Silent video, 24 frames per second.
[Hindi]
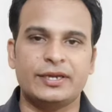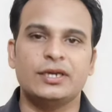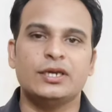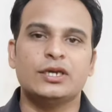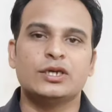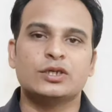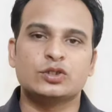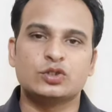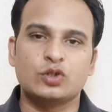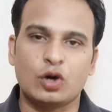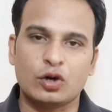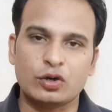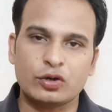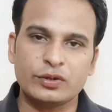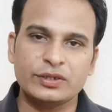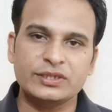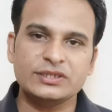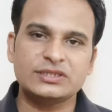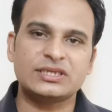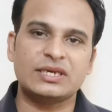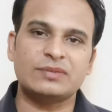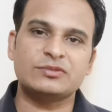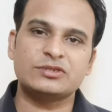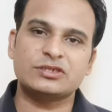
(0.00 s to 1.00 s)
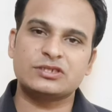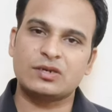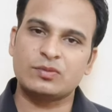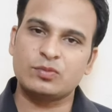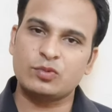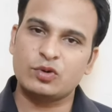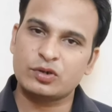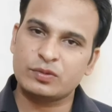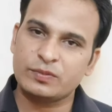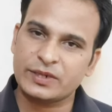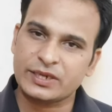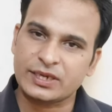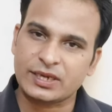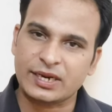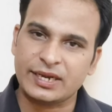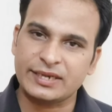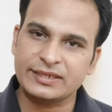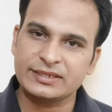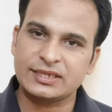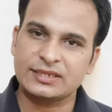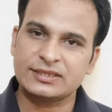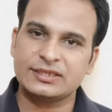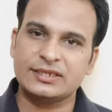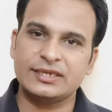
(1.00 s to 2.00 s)
है दोनों ही सेमेस्टर मोड में कराए
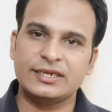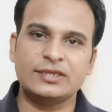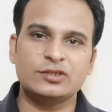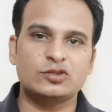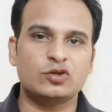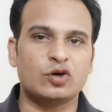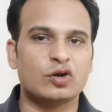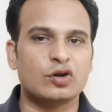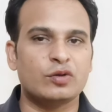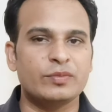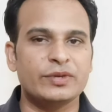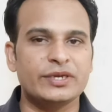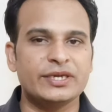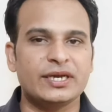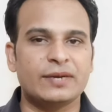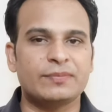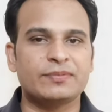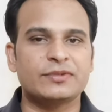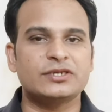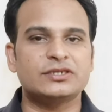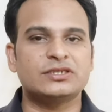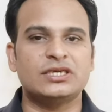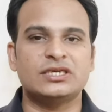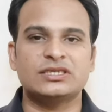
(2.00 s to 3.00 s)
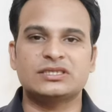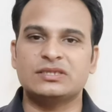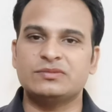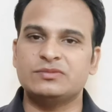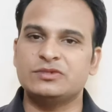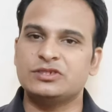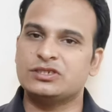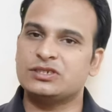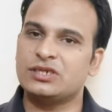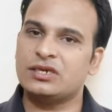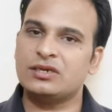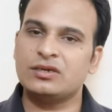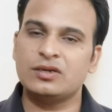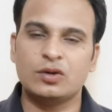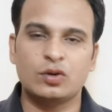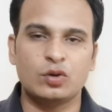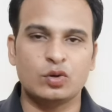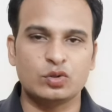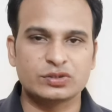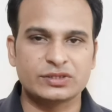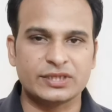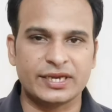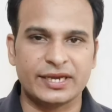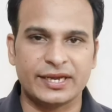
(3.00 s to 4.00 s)
जाते हैं दोनों में ही आपके छह सेमेस्टर
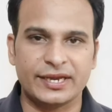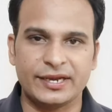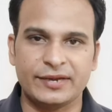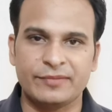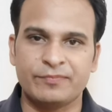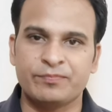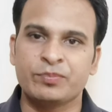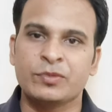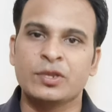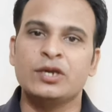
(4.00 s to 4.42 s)
होते हैं